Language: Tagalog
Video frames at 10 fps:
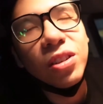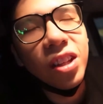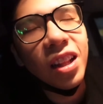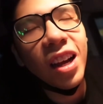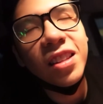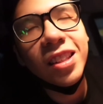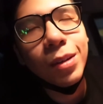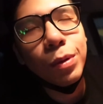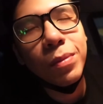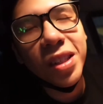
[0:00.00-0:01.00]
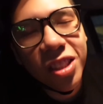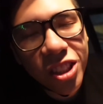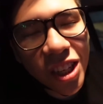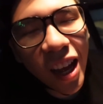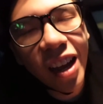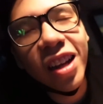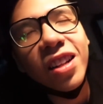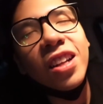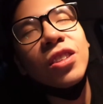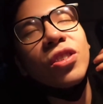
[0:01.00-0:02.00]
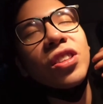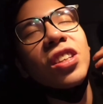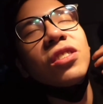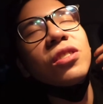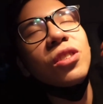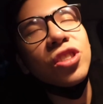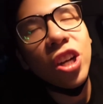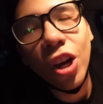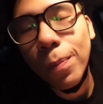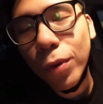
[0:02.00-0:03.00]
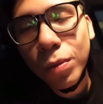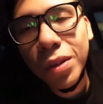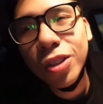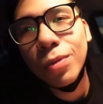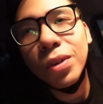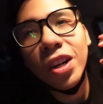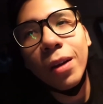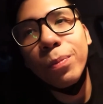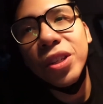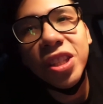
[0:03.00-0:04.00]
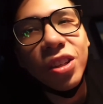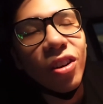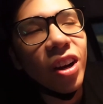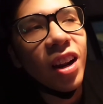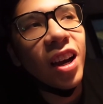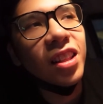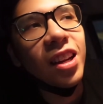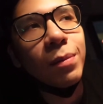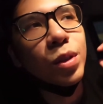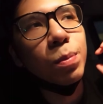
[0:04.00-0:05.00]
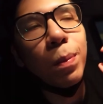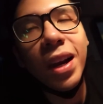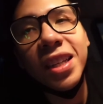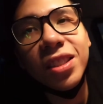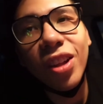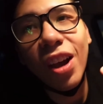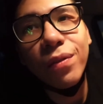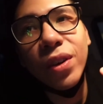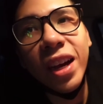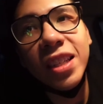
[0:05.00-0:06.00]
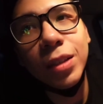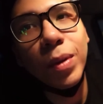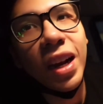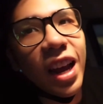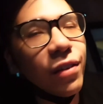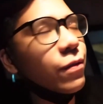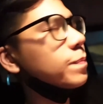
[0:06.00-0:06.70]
ko din lahat na nagbe-message sa akin that continues to check up on me. Sobrang na-appreciate ko kay lahat and I'm just blessed to have you guys in my life.